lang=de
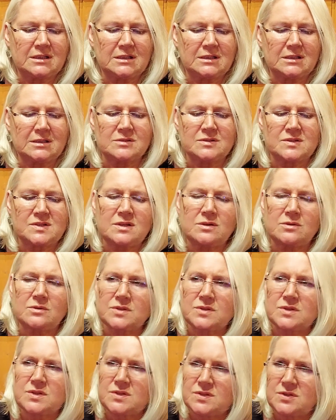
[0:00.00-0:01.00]
Und sie hat
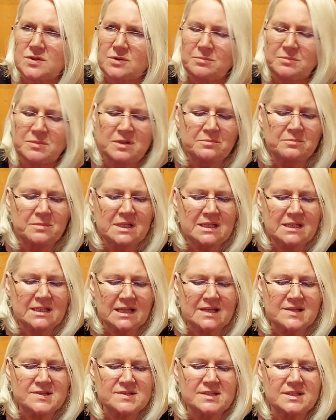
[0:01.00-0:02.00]
sich selber damit
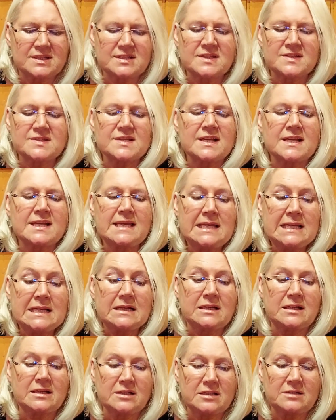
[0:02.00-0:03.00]
trest, dass er
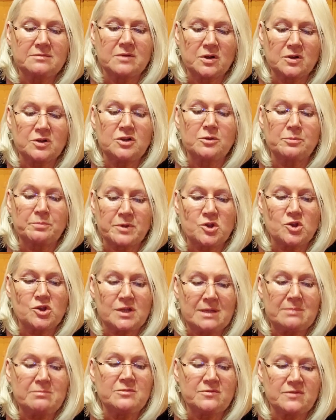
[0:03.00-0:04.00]
irgendwann ja
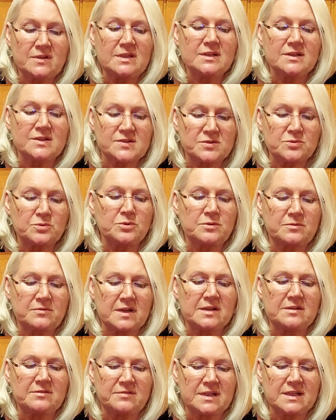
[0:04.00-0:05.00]
bestimmt wieder gesund
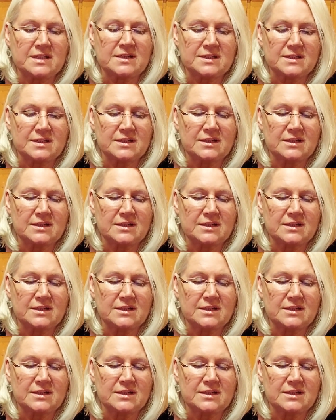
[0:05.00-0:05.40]
werden wird.